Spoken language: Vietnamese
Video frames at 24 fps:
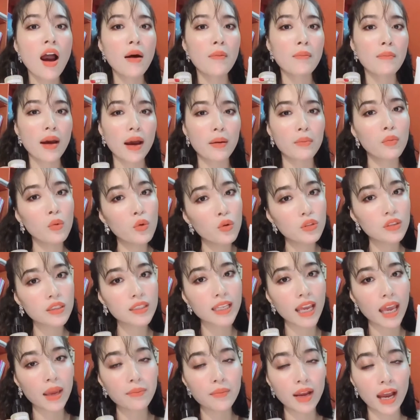Mà mụn,
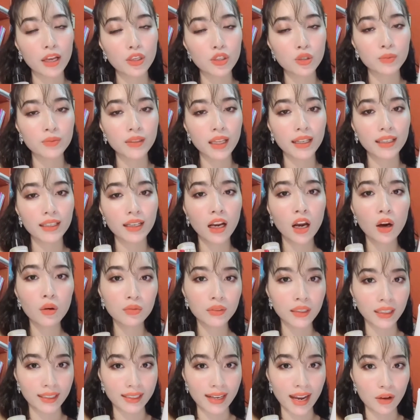chị em gái chúng ta thì không
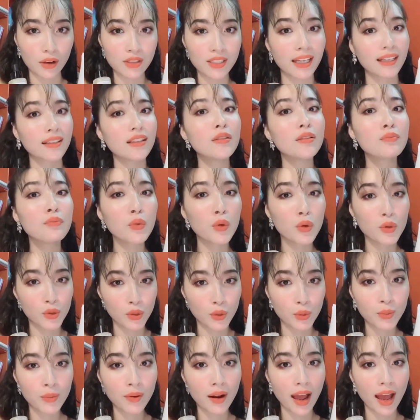thể nào tránh được mụn,
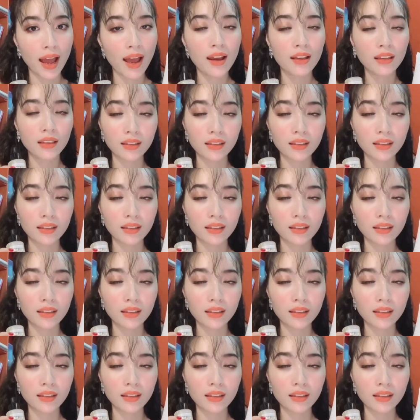đúng không ạ.